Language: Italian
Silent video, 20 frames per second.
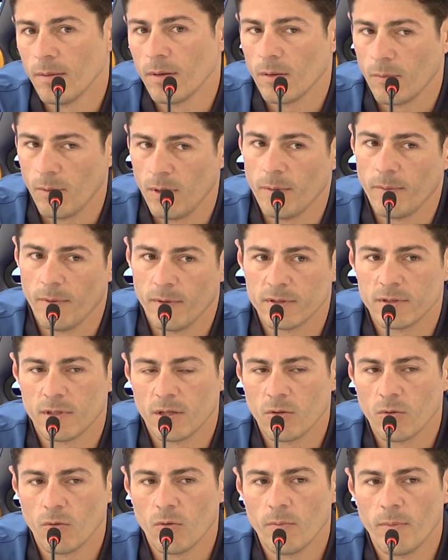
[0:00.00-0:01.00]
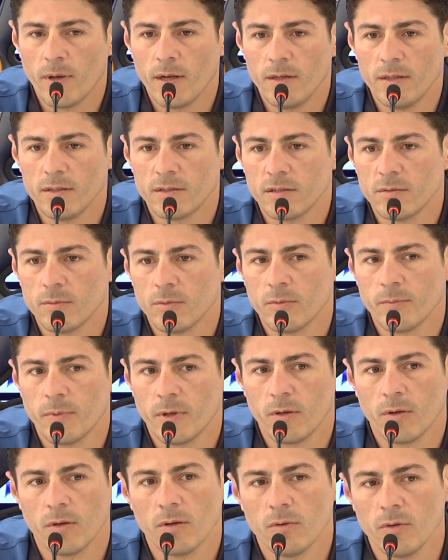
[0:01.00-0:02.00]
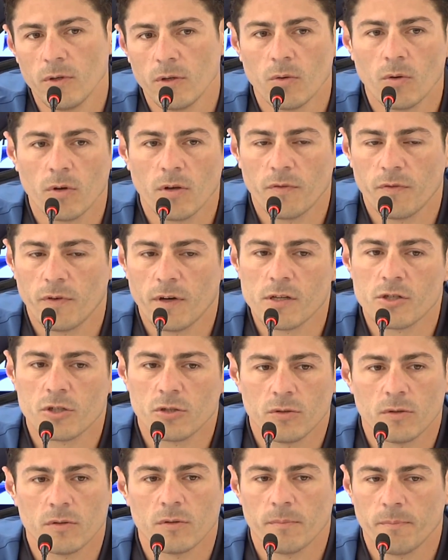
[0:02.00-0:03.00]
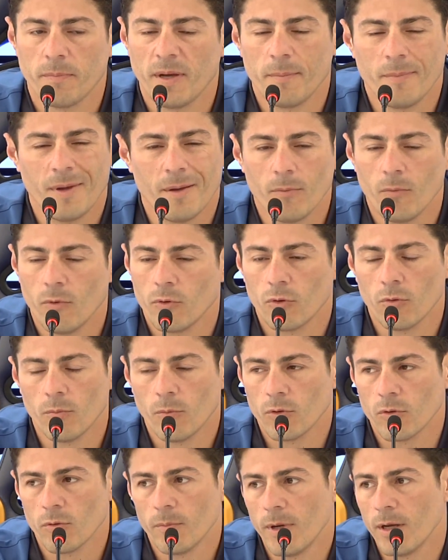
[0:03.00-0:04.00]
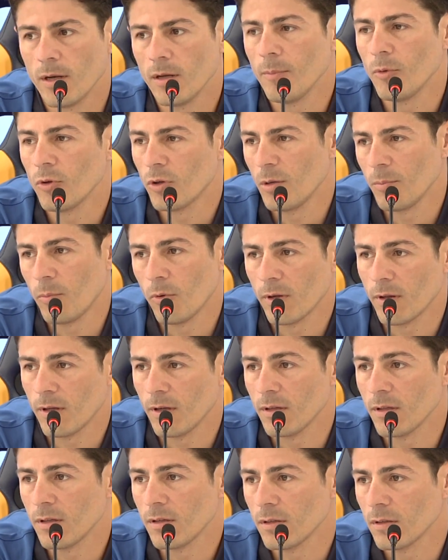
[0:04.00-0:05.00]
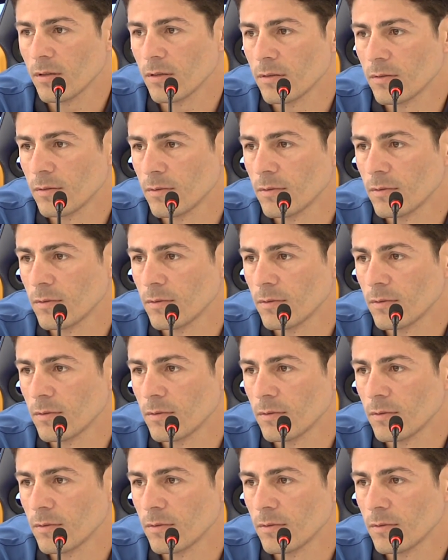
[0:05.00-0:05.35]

Quello è stato un gol bellissimo, però ogni gol che faccio per me è molto molto bello e molto importante.